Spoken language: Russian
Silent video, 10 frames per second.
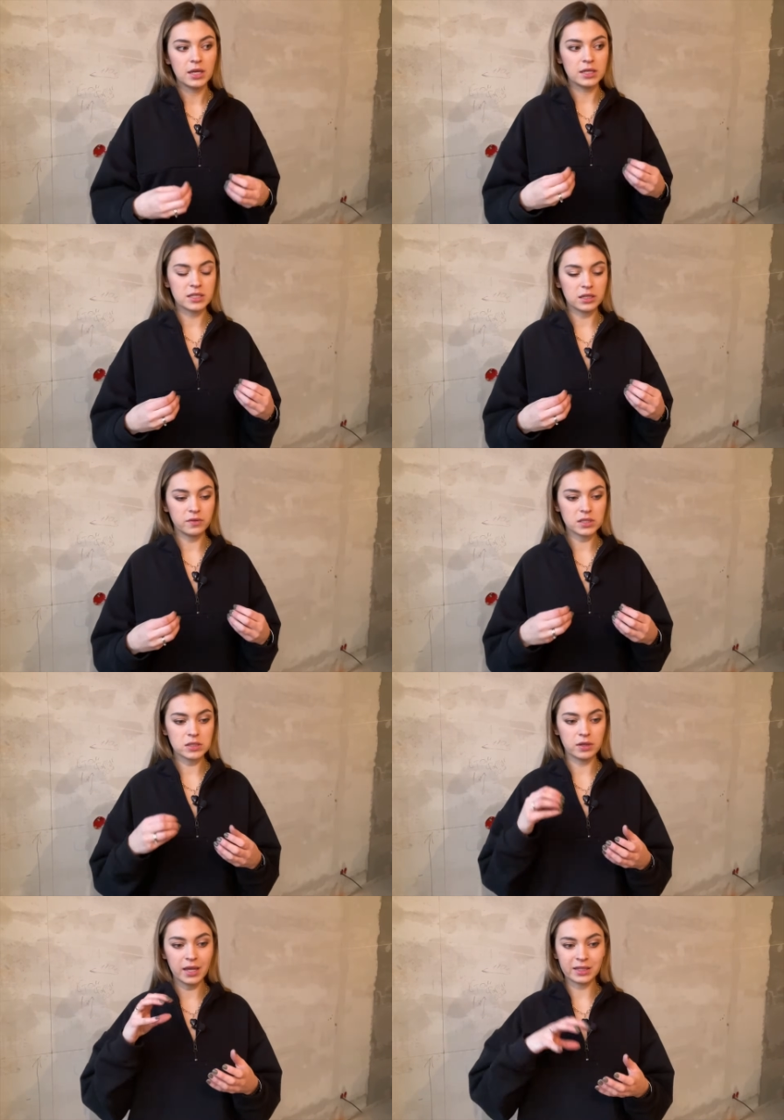И,
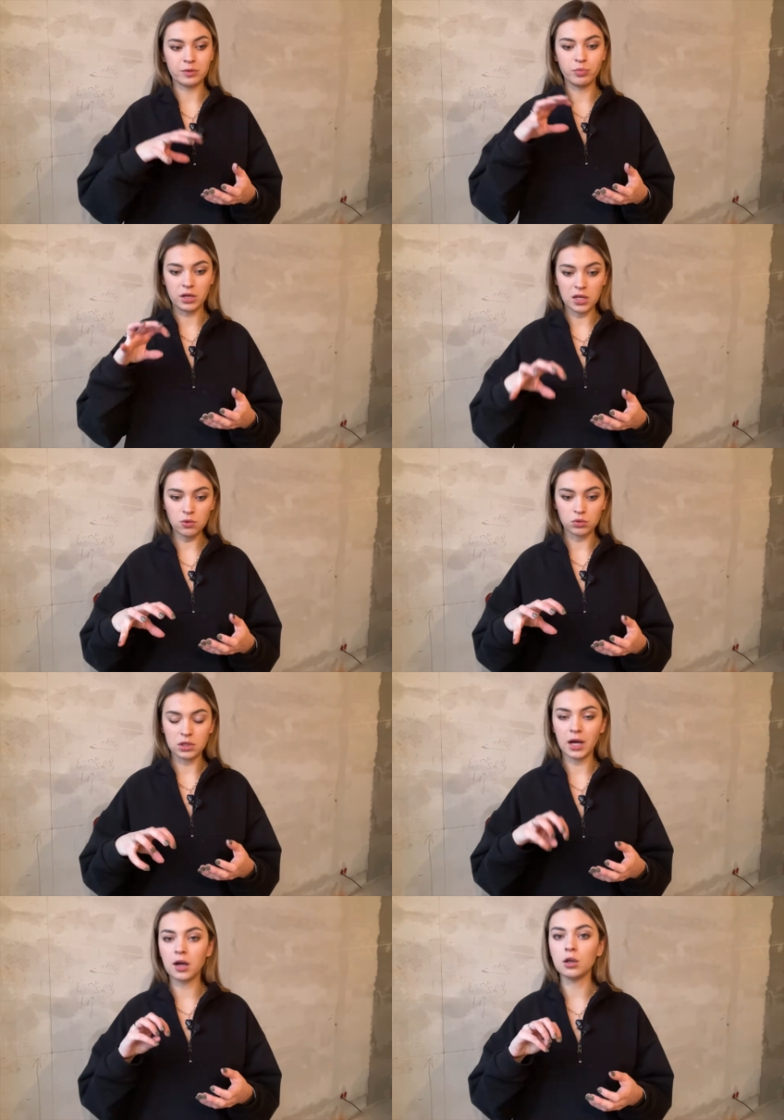соответственно, этот
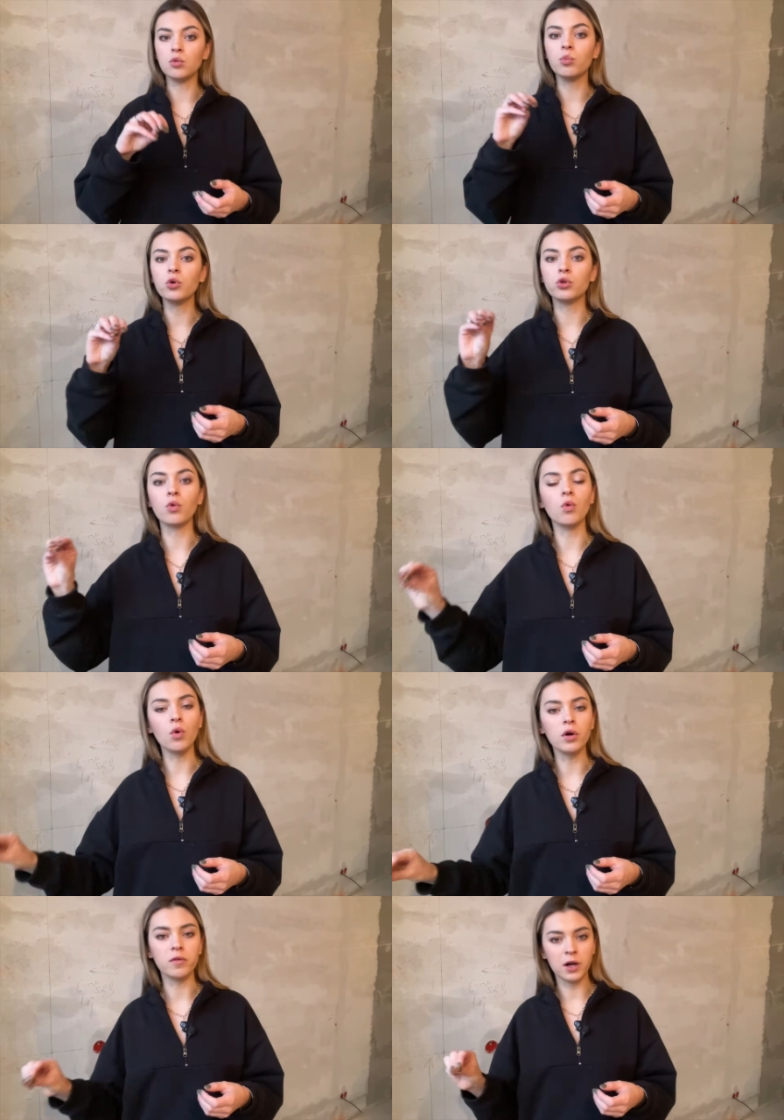период, как и любой
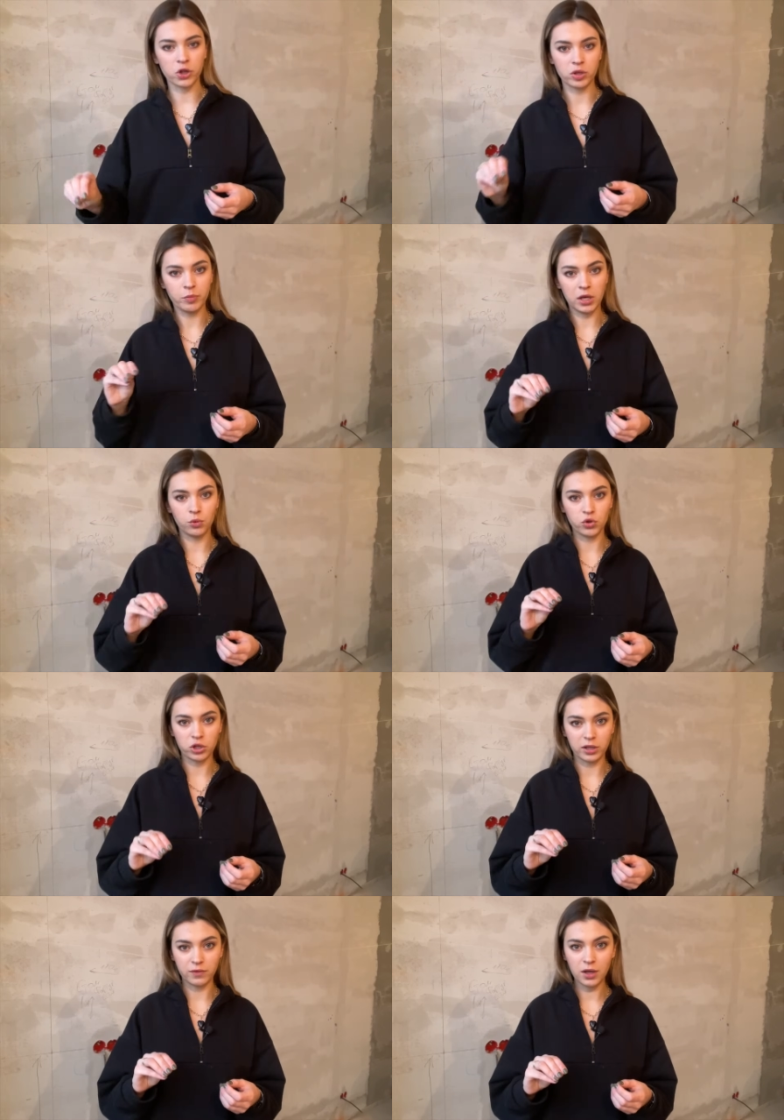другой важный период
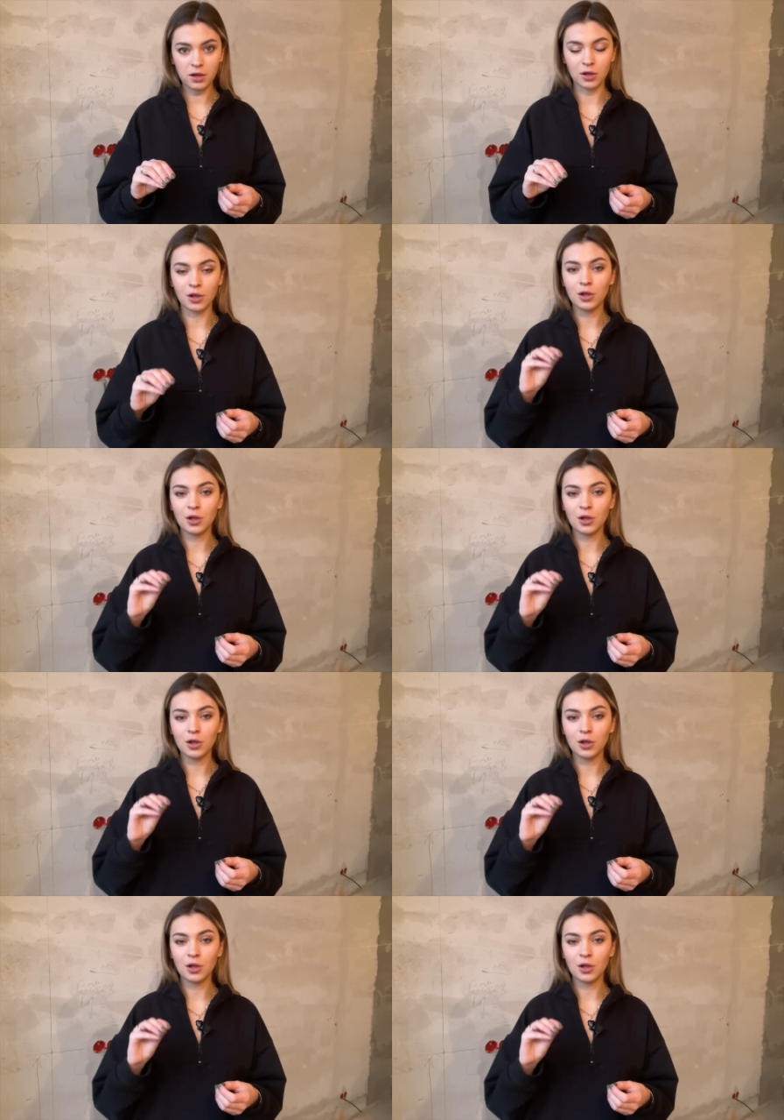человека,